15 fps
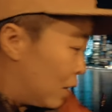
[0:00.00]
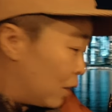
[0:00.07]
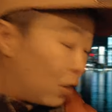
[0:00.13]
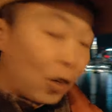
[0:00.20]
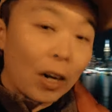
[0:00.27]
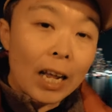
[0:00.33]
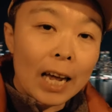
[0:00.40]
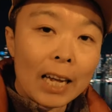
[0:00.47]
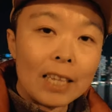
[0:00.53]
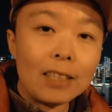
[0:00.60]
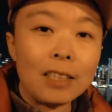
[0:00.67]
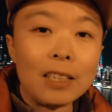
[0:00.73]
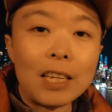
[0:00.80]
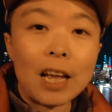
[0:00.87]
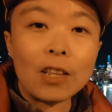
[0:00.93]
得嘞，
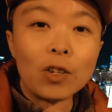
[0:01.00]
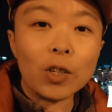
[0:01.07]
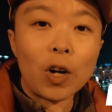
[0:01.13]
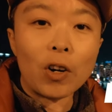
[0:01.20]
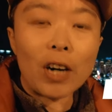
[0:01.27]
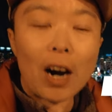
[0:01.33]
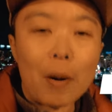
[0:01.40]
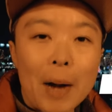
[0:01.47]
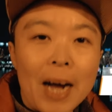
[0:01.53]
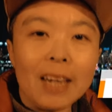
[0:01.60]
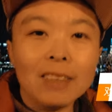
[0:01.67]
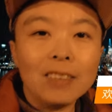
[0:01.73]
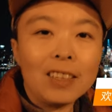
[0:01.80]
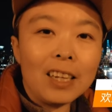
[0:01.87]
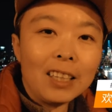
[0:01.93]
今天就到这儿吧，
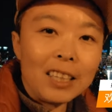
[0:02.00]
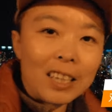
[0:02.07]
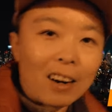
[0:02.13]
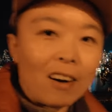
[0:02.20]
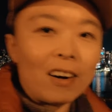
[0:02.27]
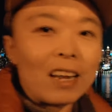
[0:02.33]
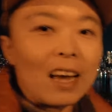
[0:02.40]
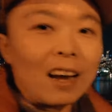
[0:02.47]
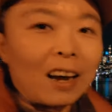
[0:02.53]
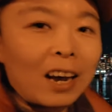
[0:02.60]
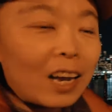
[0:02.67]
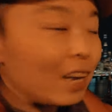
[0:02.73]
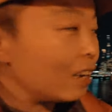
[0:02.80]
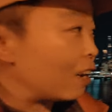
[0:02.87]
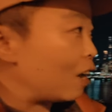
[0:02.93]
天儿也
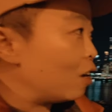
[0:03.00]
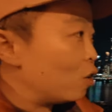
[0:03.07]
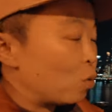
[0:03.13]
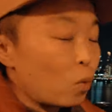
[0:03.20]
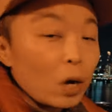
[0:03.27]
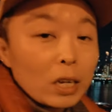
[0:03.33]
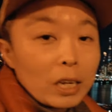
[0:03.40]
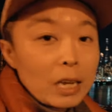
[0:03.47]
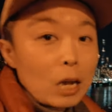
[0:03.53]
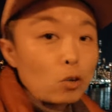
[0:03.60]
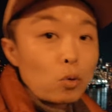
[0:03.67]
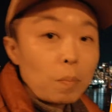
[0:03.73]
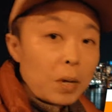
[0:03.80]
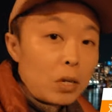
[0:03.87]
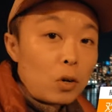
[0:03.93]
黑了，我呢也
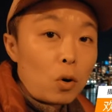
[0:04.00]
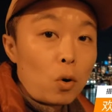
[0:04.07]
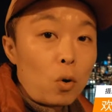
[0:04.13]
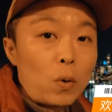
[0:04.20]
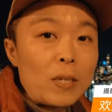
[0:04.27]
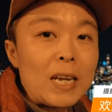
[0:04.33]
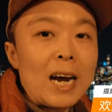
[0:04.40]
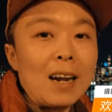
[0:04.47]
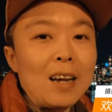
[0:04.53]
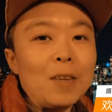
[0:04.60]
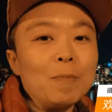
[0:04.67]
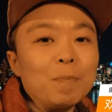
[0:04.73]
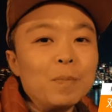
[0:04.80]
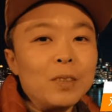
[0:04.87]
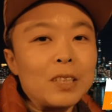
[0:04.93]
准备就回家了。
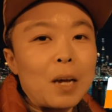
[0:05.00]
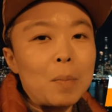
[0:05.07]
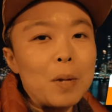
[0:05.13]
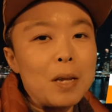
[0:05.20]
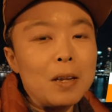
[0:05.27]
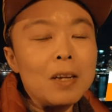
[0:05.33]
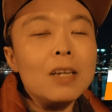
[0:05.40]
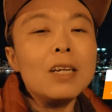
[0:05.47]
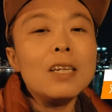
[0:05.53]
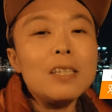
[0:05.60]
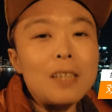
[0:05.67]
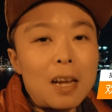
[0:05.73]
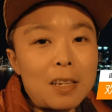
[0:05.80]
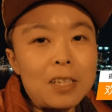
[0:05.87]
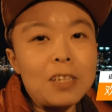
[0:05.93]
咱们
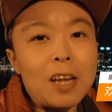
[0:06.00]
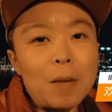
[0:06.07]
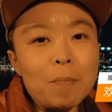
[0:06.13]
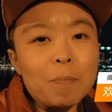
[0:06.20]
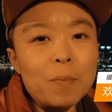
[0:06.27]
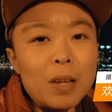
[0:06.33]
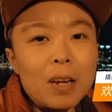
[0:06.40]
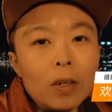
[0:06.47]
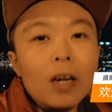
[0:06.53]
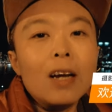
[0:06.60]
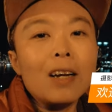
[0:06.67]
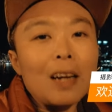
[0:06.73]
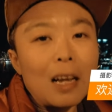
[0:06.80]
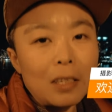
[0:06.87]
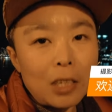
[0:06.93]
下期见，
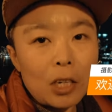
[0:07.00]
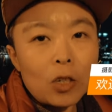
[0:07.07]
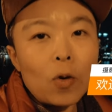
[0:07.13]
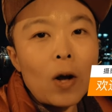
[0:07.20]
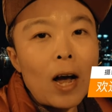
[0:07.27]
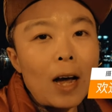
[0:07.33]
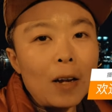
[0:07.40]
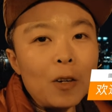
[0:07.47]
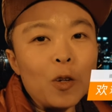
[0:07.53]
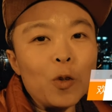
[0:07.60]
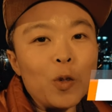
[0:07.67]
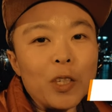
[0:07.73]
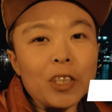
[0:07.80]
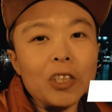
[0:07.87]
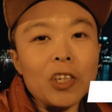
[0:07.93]
感谢收看旅
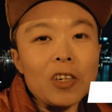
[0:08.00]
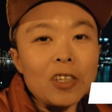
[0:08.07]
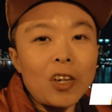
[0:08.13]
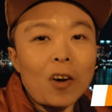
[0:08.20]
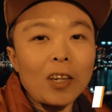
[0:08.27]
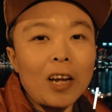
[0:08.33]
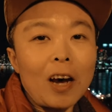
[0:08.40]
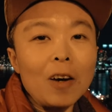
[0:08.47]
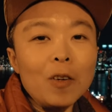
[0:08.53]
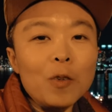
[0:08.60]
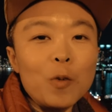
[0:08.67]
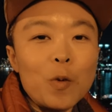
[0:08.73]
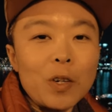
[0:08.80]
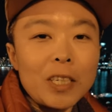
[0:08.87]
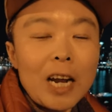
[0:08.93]
行摄影小课堂，
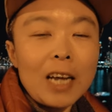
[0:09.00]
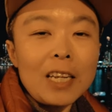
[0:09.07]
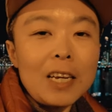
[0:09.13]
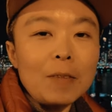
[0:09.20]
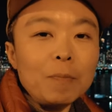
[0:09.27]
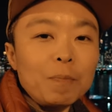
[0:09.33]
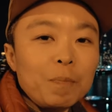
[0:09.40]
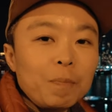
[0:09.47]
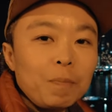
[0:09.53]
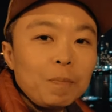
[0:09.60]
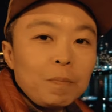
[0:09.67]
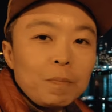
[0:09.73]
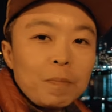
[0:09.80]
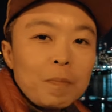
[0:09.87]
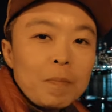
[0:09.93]
我是艾迪，
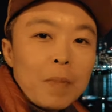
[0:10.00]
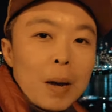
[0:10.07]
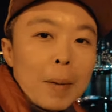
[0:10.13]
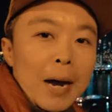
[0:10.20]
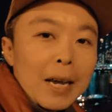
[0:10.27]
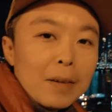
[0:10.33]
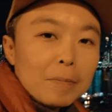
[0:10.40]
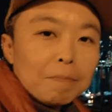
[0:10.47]
拜拜。